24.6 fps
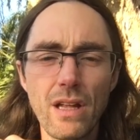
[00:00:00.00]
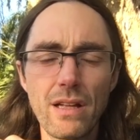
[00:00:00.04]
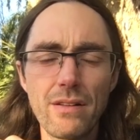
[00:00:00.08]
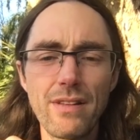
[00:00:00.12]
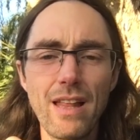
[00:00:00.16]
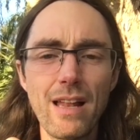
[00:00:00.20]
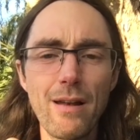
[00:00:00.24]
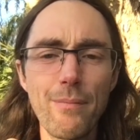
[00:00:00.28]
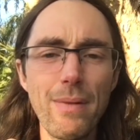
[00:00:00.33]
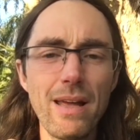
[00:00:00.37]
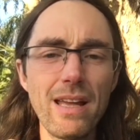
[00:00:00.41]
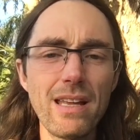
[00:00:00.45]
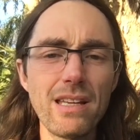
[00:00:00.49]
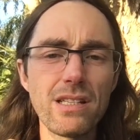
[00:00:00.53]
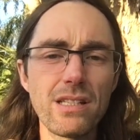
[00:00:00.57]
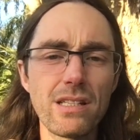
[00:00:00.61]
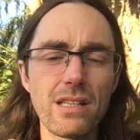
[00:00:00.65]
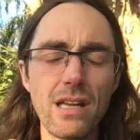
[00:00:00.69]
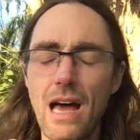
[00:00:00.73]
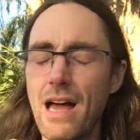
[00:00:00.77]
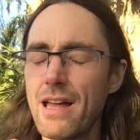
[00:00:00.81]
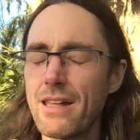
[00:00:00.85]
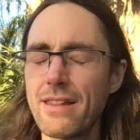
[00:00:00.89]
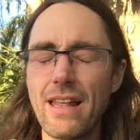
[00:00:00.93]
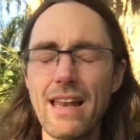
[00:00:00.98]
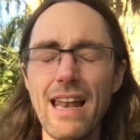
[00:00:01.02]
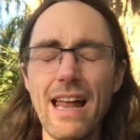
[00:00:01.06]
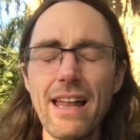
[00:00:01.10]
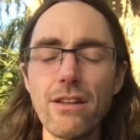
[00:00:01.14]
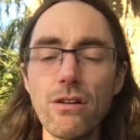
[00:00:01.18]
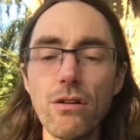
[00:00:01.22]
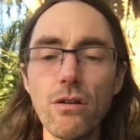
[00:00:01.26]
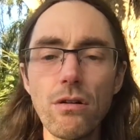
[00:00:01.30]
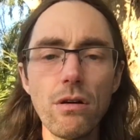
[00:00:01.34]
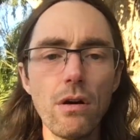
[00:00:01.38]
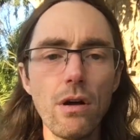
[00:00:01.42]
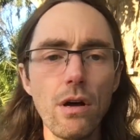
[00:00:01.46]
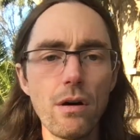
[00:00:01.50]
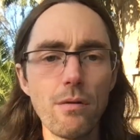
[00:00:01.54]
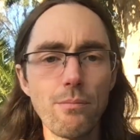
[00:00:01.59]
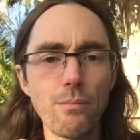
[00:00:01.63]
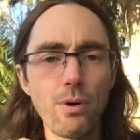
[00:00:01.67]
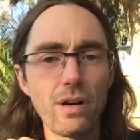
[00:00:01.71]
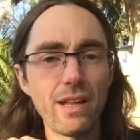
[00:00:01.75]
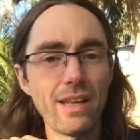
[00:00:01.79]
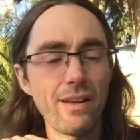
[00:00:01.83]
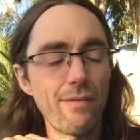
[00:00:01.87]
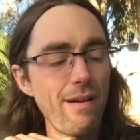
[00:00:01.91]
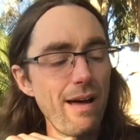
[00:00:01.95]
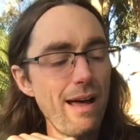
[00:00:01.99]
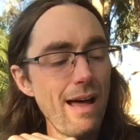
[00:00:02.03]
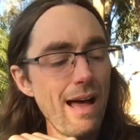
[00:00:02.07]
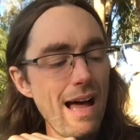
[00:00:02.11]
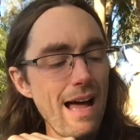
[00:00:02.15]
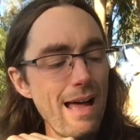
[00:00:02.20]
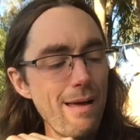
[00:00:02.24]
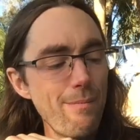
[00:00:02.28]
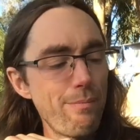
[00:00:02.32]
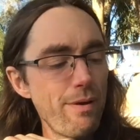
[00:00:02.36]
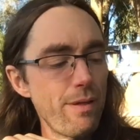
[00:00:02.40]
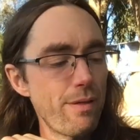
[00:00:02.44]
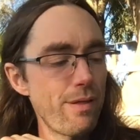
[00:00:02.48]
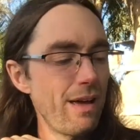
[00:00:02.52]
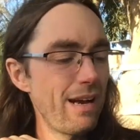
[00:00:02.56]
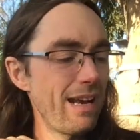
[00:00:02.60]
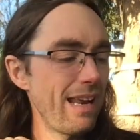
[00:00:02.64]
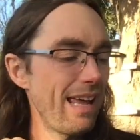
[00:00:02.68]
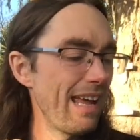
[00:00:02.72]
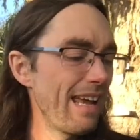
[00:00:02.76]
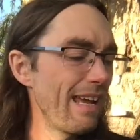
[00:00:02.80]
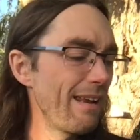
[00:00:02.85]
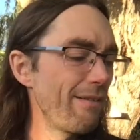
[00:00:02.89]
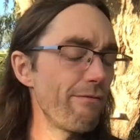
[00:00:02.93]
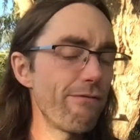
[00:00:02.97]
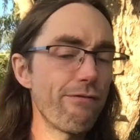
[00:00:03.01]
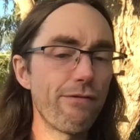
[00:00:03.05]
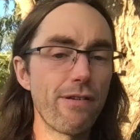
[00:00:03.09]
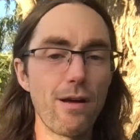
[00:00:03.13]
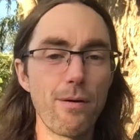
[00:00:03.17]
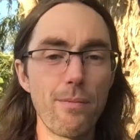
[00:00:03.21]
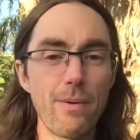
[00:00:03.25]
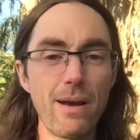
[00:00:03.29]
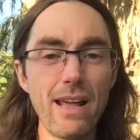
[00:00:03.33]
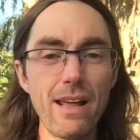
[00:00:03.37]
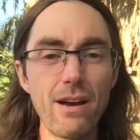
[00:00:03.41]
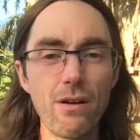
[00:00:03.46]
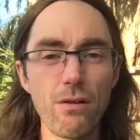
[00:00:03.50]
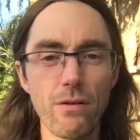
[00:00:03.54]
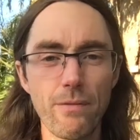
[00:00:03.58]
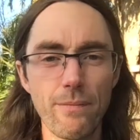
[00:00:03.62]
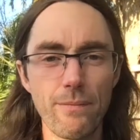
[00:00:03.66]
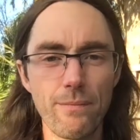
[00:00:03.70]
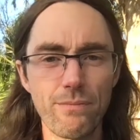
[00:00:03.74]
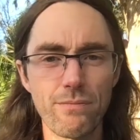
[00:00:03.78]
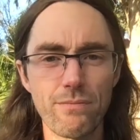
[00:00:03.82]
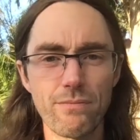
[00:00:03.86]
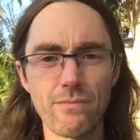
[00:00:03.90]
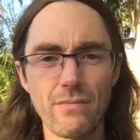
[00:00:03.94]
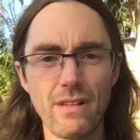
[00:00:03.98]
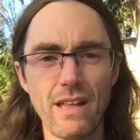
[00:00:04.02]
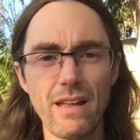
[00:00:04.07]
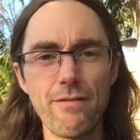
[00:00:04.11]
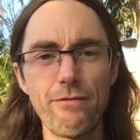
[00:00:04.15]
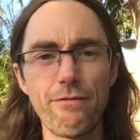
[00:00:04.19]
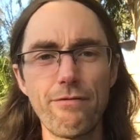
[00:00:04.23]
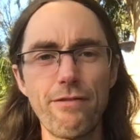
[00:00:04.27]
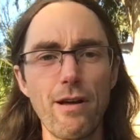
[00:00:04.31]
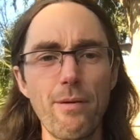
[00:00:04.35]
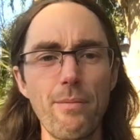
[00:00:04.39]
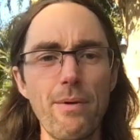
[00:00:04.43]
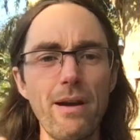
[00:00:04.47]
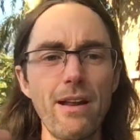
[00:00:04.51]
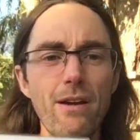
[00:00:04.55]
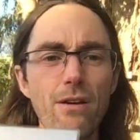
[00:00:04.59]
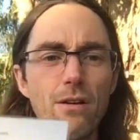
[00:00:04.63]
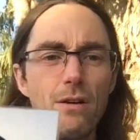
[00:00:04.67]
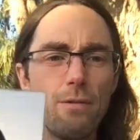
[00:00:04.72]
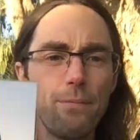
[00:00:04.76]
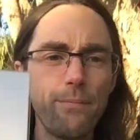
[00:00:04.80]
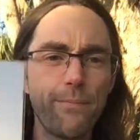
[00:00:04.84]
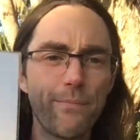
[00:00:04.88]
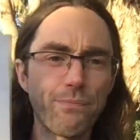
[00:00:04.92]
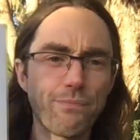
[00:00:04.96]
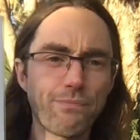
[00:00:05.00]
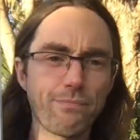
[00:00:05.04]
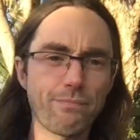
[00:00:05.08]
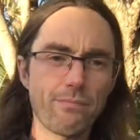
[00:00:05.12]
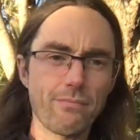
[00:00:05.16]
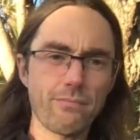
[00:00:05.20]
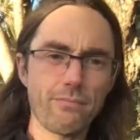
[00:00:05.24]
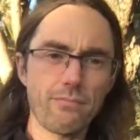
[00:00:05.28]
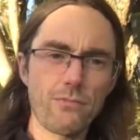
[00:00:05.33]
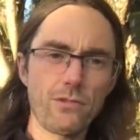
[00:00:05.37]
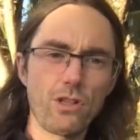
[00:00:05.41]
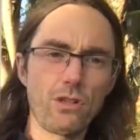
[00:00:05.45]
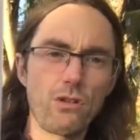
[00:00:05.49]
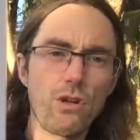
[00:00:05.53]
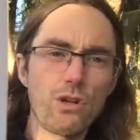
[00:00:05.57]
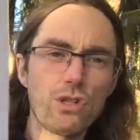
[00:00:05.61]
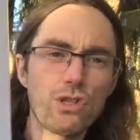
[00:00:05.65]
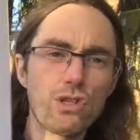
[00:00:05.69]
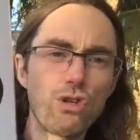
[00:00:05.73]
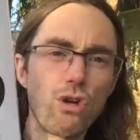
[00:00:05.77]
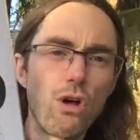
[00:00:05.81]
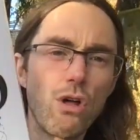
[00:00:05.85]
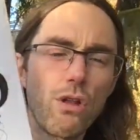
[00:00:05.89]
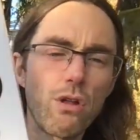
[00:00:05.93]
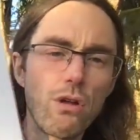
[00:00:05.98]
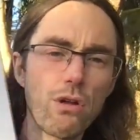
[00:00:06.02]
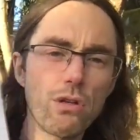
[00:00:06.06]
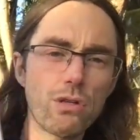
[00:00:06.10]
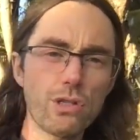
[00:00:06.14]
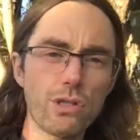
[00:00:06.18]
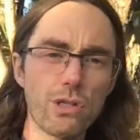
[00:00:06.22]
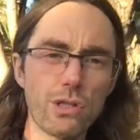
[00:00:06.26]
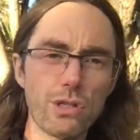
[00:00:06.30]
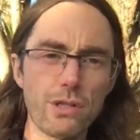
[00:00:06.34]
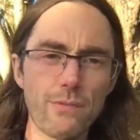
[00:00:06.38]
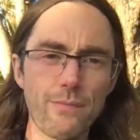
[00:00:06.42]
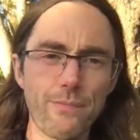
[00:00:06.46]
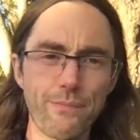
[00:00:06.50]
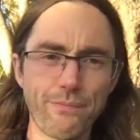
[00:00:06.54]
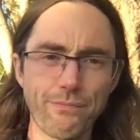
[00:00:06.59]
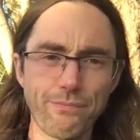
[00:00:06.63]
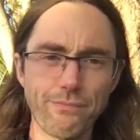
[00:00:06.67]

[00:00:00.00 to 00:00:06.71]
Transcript: del mes, y del año, porque va a empezar en febrero. En febrero, los nodos,